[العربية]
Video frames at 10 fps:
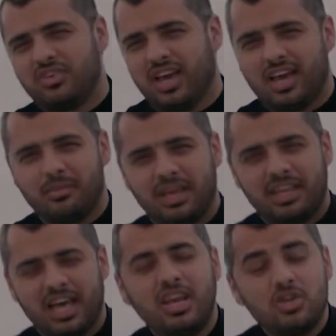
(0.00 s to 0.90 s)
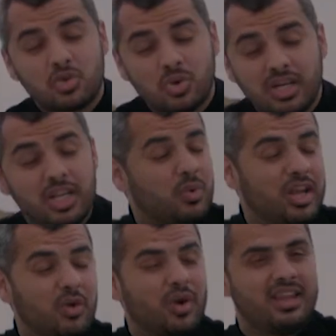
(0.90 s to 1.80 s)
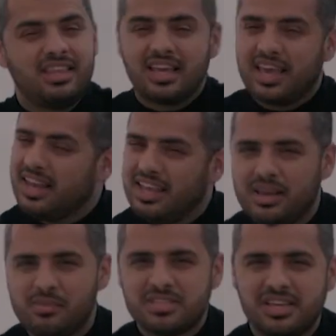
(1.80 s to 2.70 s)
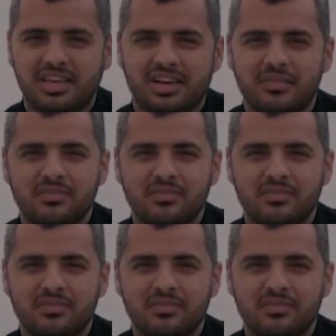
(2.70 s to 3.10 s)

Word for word: في عامين أن اشكر لي ولوالديك إلي المصير